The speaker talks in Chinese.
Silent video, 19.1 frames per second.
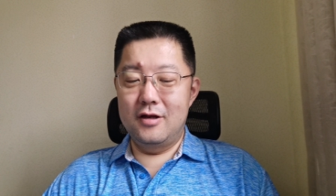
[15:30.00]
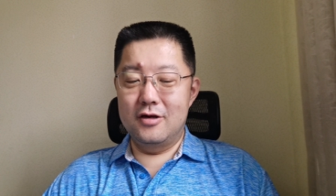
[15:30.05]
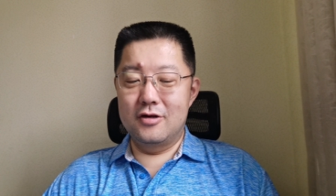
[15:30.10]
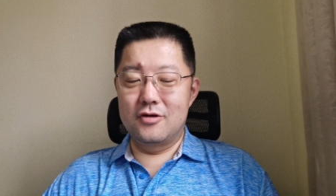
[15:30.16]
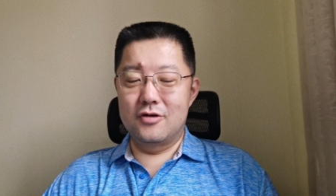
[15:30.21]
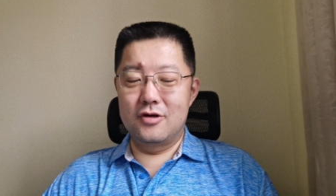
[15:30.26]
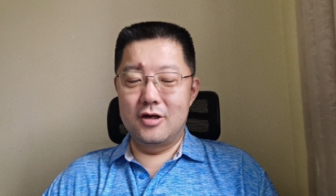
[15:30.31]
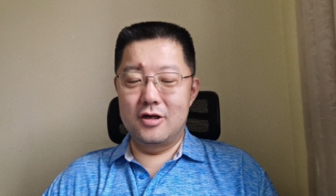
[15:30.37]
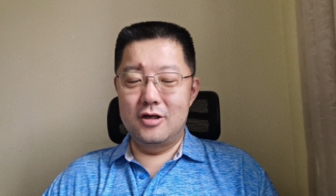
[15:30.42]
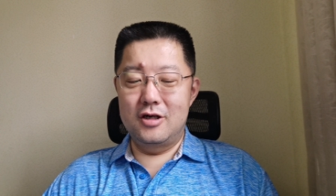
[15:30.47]
那
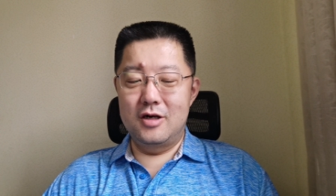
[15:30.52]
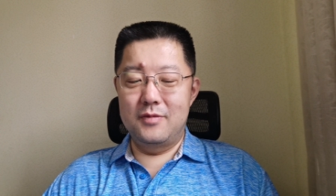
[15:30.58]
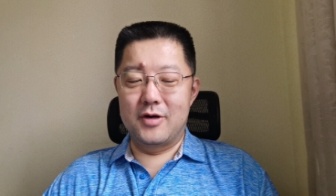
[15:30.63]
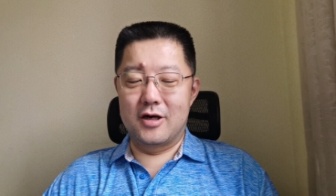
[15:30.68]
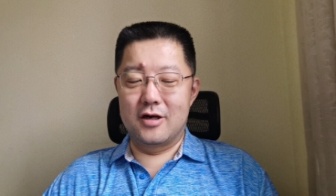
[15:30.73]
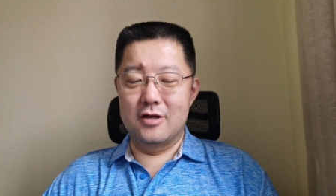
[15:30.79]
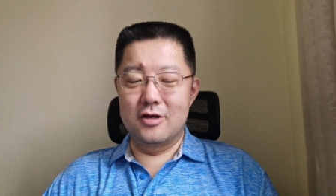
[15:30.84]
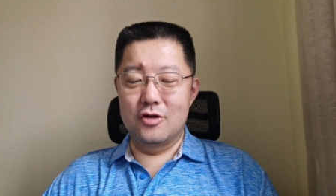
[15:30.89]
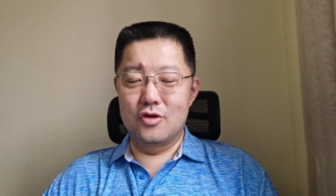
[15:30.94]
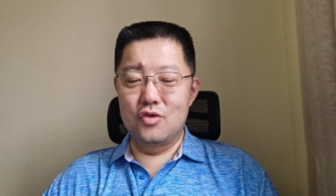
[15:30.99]
个时候呢，日
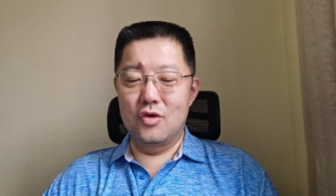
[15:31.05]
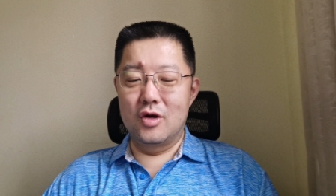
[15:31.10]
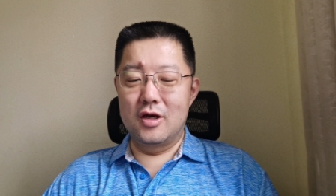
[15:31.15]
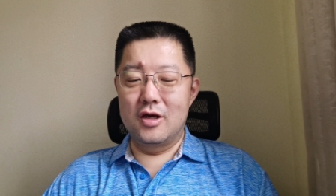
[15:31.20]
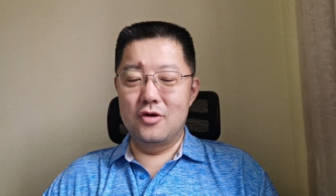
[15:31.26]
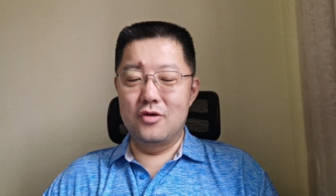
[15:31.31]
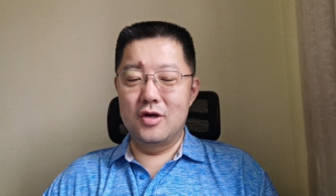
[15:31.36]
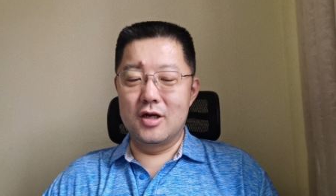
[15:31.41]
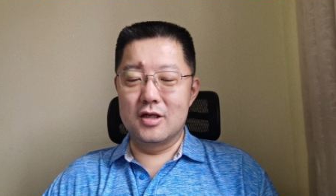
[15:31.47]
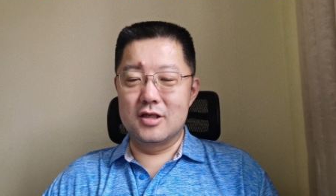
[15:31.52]
本人就做
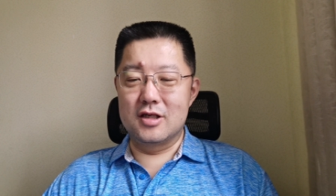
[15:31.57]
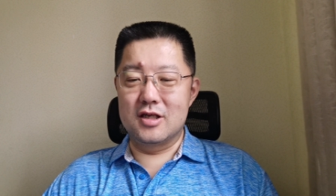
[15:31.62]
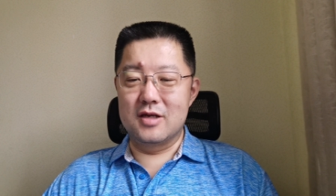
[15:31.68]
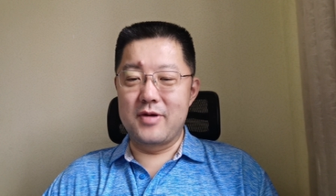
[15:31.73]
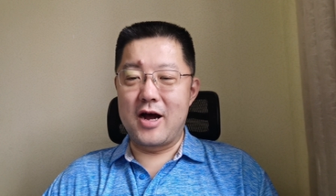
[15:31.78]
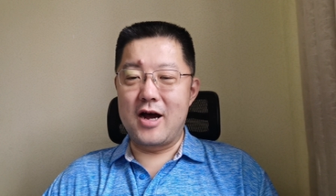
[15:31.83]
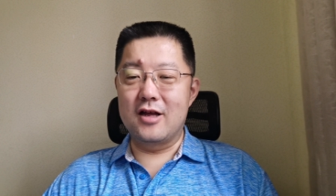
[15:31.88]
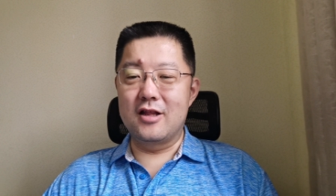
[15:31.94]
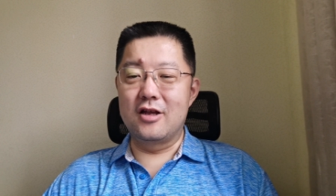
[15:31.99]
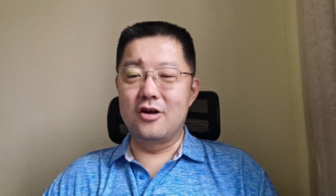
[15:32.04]
了一种很
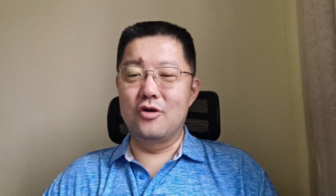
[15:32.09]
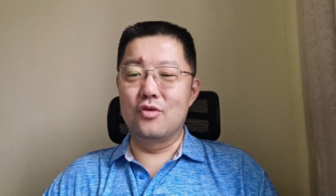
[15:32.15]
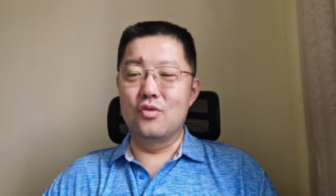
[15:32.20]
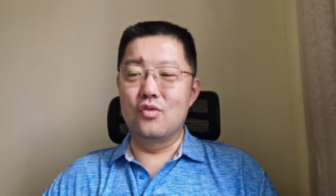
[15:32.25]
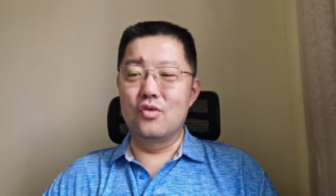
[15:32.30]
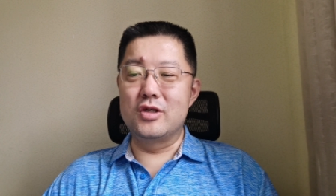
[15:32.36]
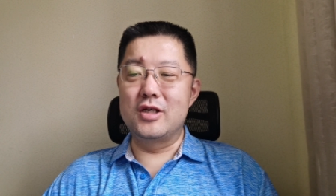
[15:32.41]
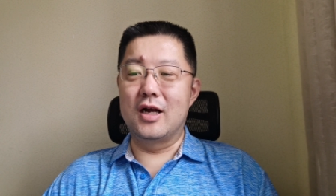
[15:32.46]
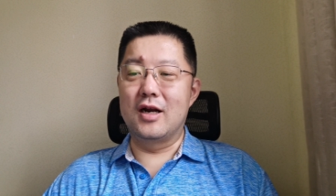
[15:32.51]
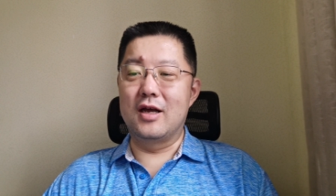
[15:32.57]
奇葩的这
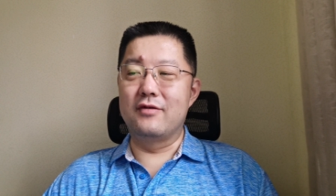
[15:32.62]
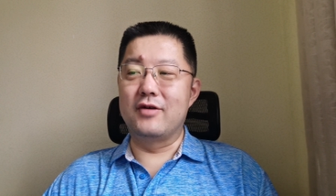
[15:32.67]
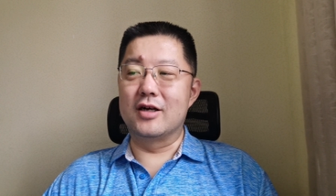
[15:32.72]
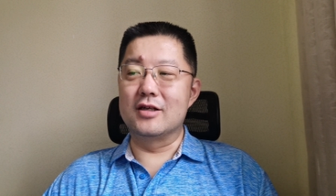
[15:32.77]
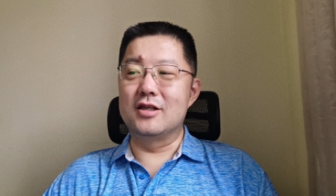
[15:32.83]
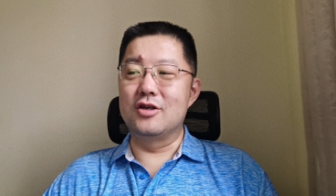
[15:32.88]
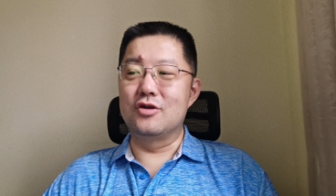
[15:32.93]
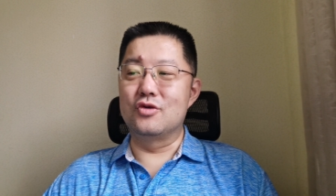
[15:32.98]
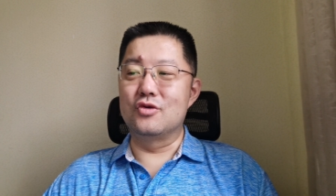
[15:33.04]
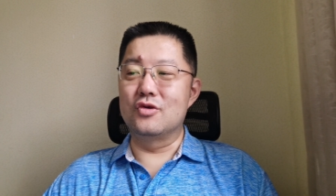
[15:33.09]
种无线联
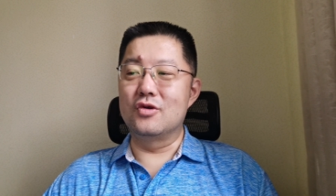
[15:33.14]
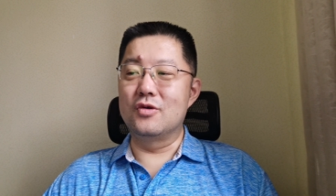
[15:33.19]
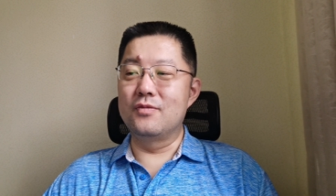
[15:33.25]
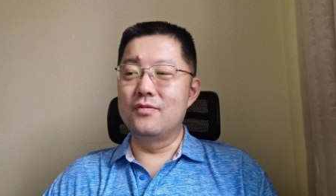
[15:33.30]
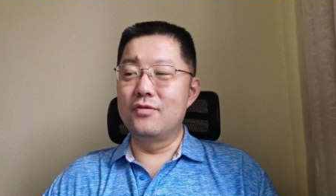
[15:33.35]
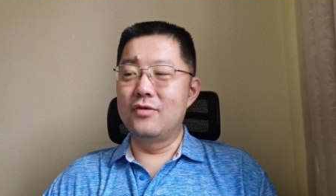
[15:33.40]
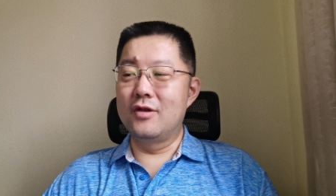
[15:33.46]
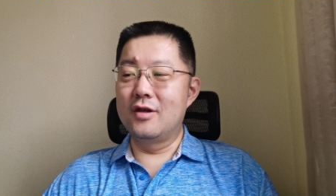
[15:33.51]
网技术，